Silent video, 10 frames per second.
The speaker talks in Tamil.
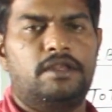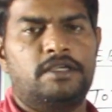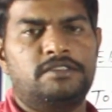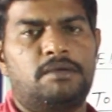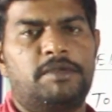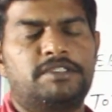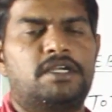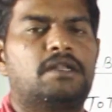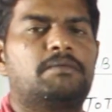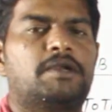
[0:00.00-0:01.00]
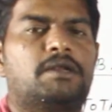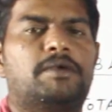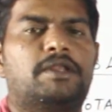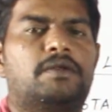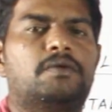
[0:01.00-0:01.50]
எக்ஸாமினேஷன் அட்டன் பண்ணுற
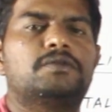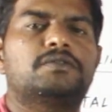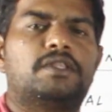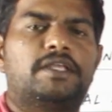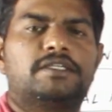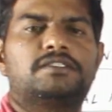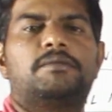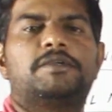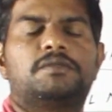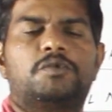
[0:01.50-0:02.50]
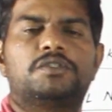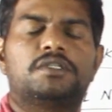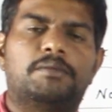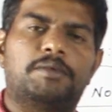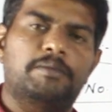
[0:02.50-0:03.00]
மாதிரி இருக்கும் ஸோ அந்த எக்ஸாமினேஷன்
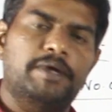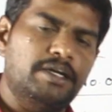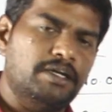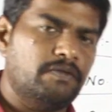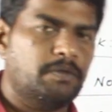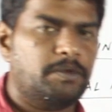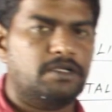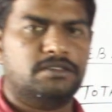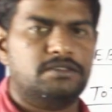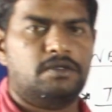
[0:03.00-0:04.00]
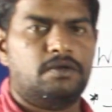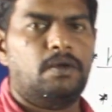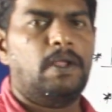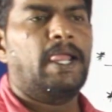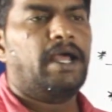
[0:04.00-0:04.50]
முடிஞ்சதுக்கப்புறமா இன்டர்வியூ ப்ராசஸ் இருக்கும்